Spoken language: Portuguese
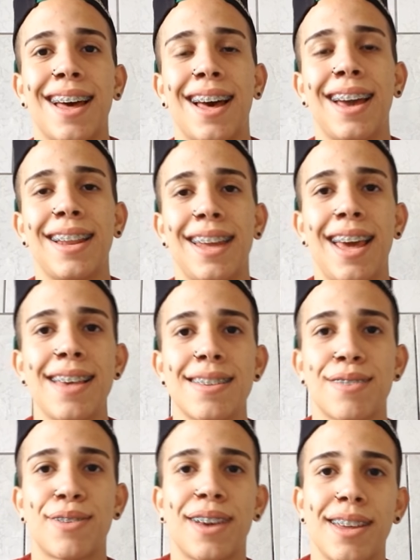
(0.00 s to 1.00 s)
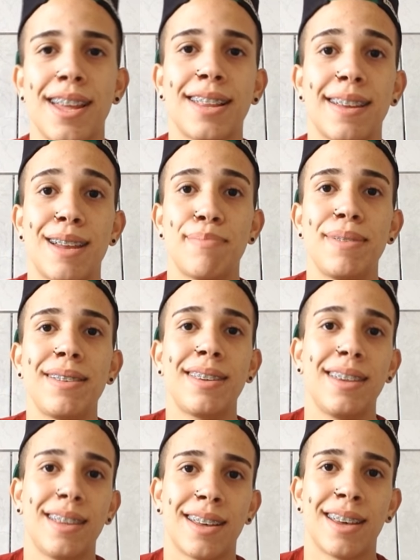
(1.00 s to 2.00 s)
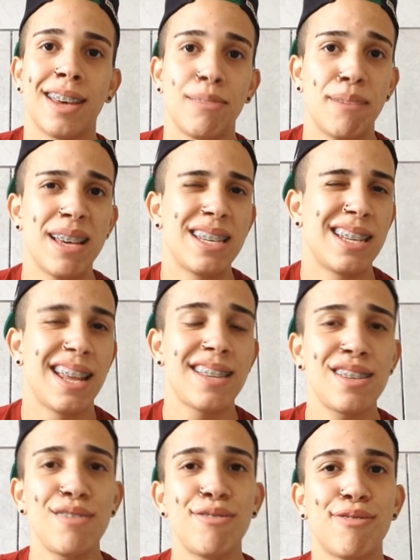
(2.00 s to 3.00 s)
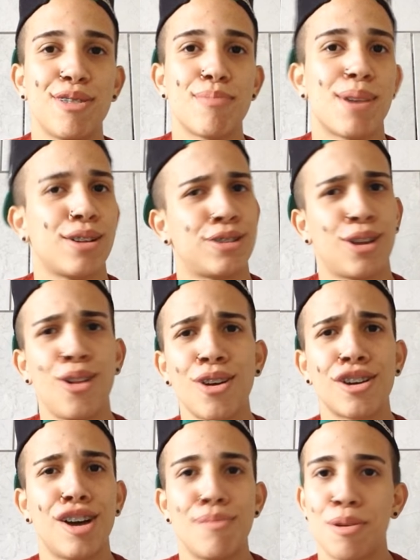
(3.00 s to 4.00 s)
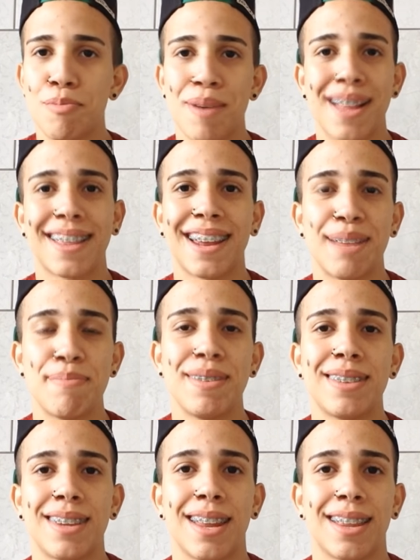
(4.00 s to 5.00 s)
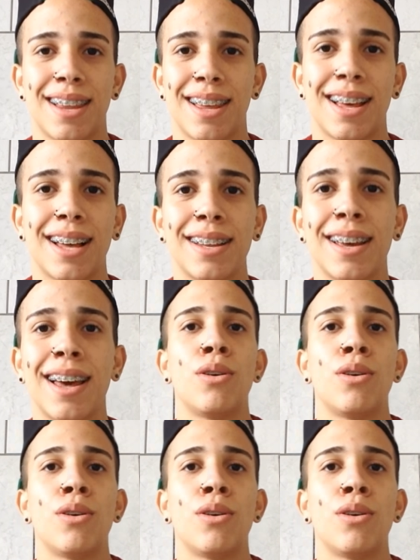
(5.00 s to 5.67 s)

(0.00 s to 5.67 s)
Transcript: Aí nessa, eu fiquei entrar na piscina. Imagina esse frio, mano. Só loucão mesmo pra entrar na piscina, tá ligado?